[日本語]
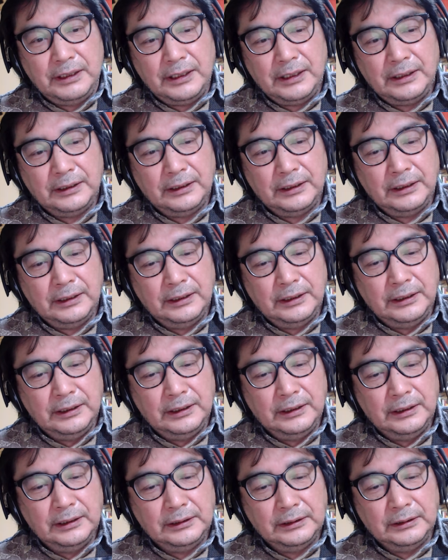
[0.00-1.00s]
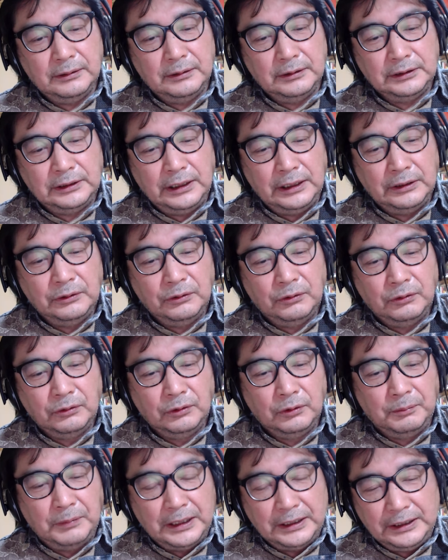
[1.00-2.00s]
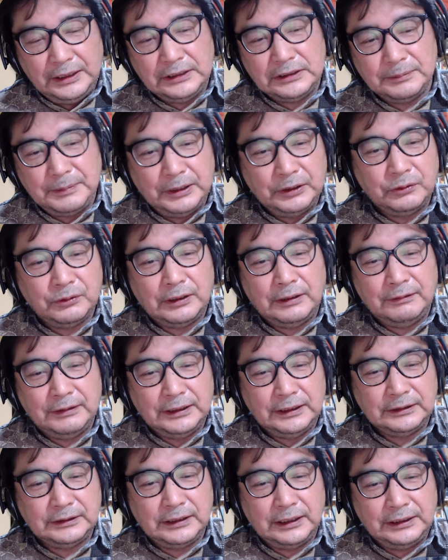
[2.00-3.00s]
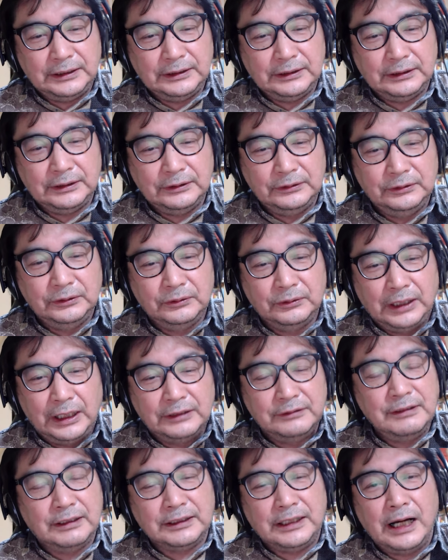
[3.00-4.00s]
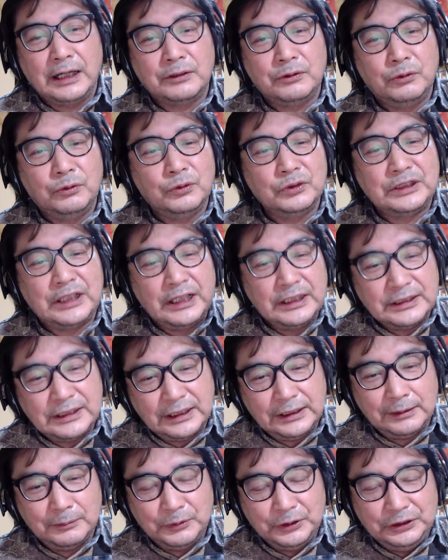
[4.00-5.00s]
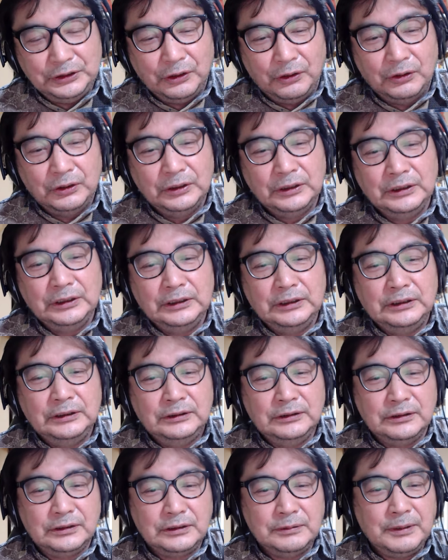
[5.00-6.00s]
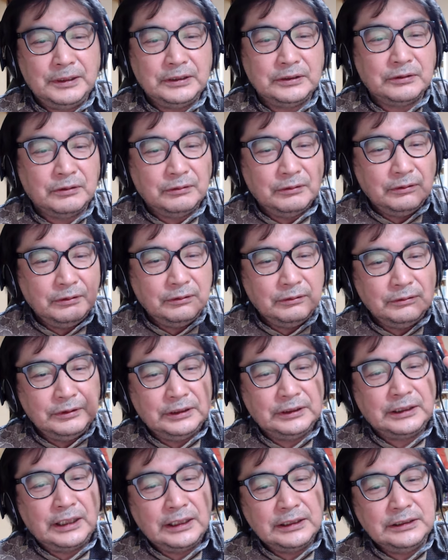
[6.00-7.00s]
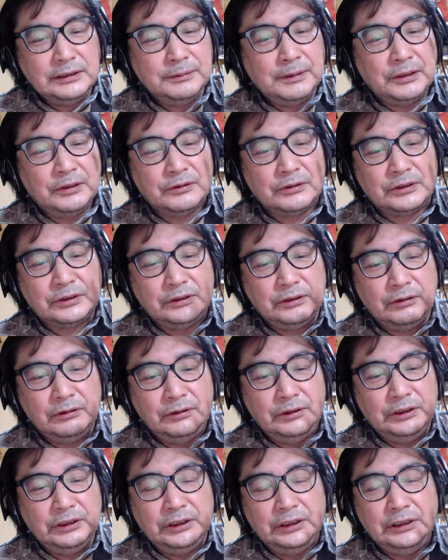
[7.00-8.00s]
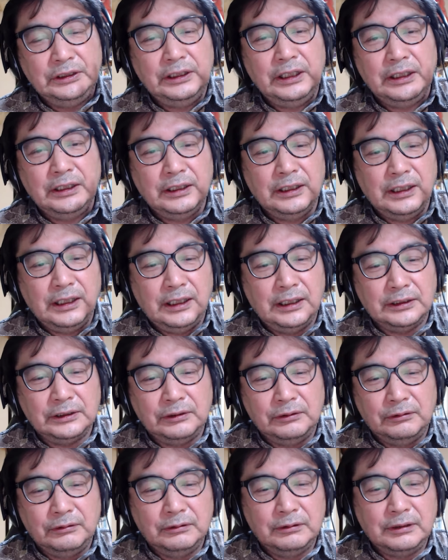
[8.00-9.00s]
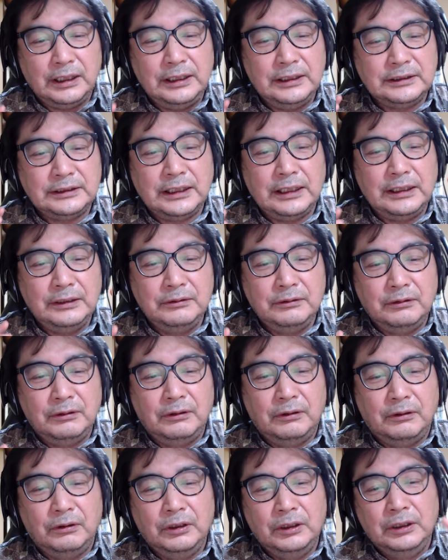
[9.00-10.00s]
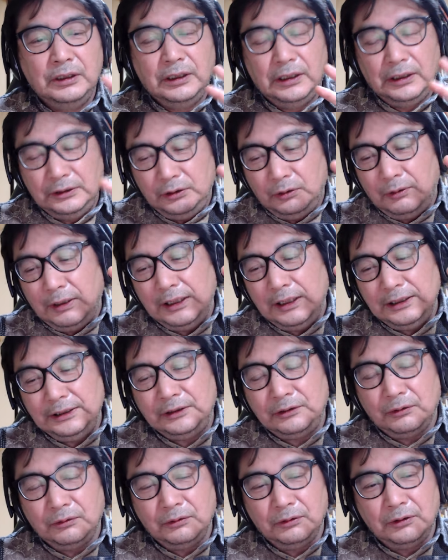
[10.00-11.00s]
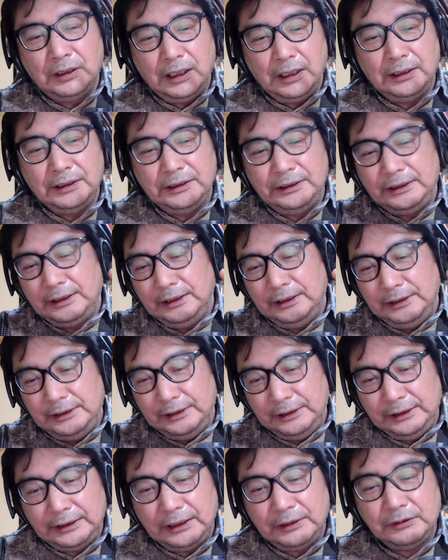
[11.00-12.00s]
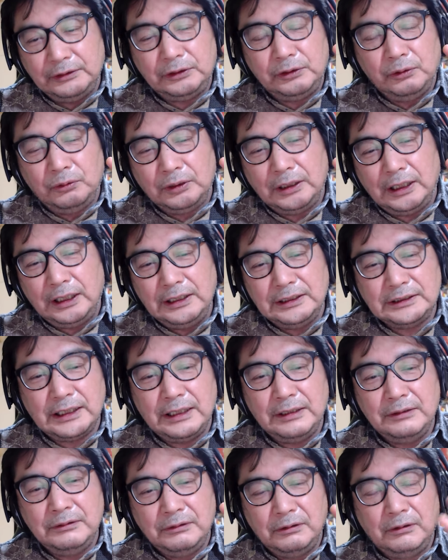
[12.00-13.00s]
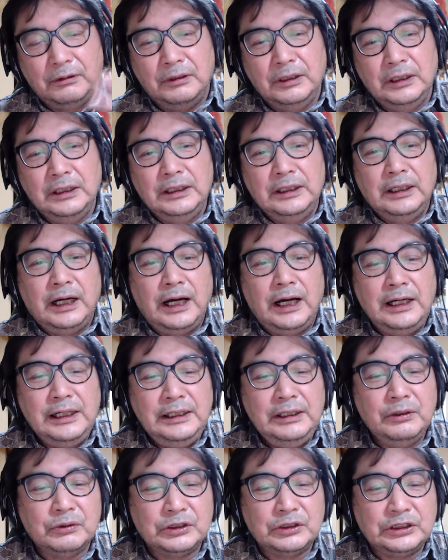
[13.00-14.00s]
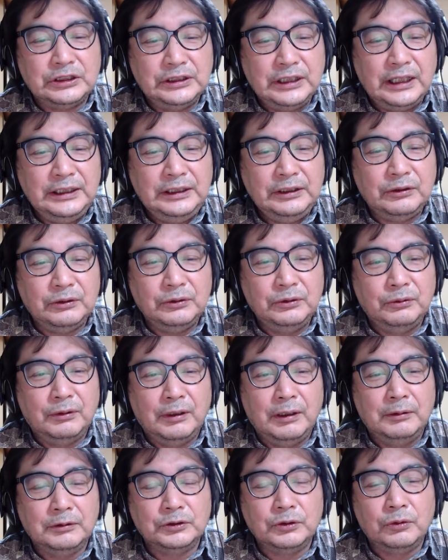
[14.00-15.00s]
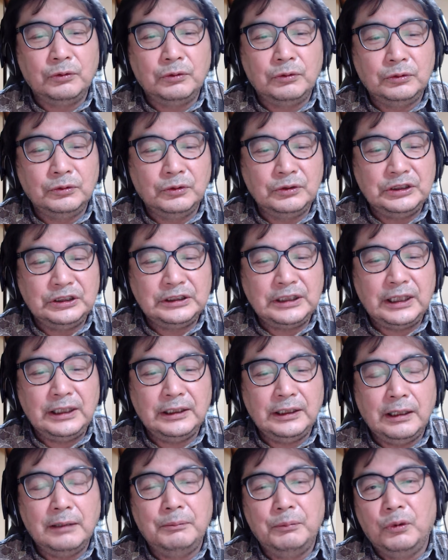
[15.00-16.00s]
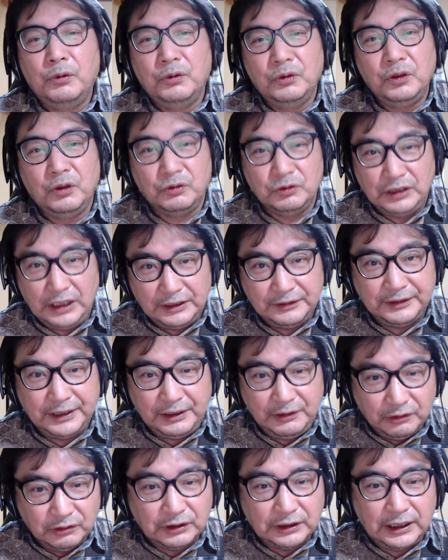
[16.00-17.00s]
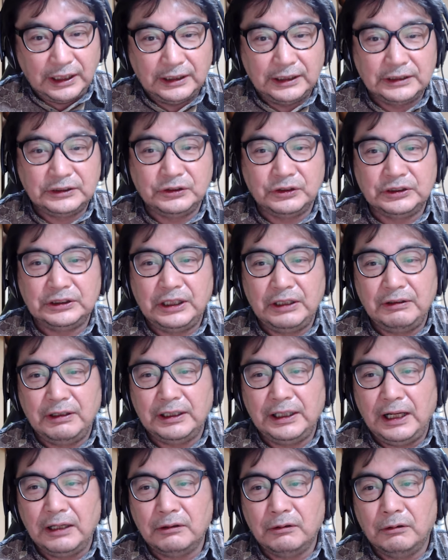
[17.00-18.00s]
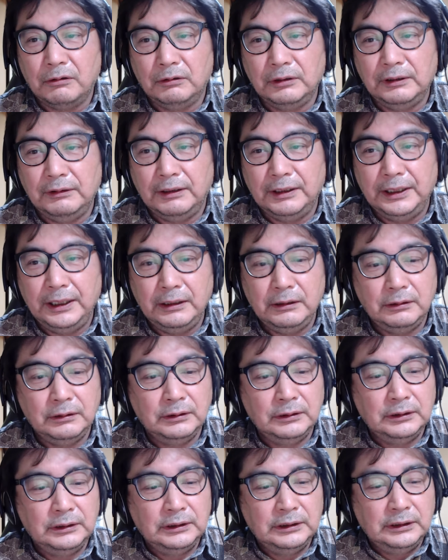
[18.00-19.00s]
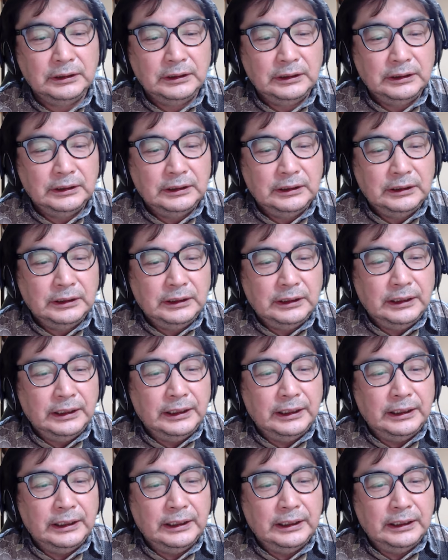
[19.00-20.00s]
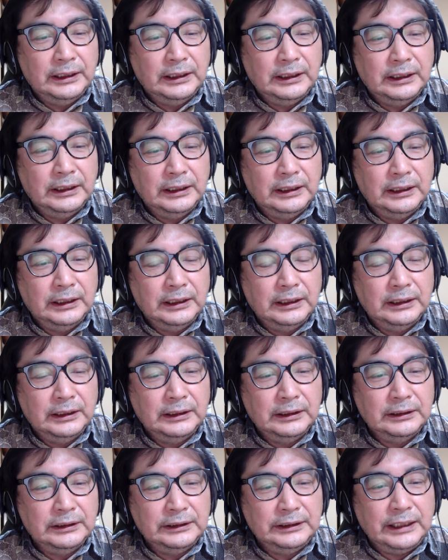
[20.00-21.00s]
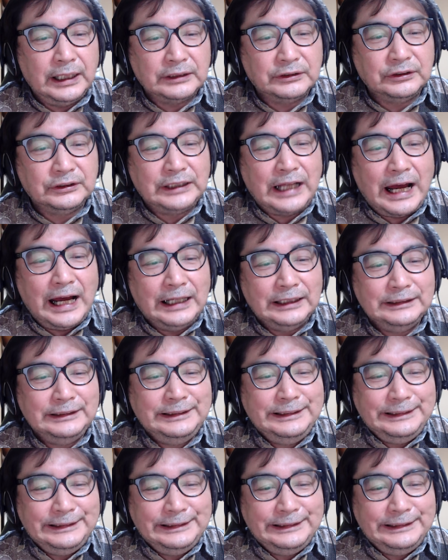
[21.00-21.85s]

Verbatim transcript: は、芸能のマネジメント側だったりっていう、あるいは学校の先生でもいいよ。つまり、そのように立場の強い人間が境界線を弱い人が引いてる境界線を配慮しないというのは、そのこと自体が暴力なんだよって話をしてるわけ。ここではね。虐待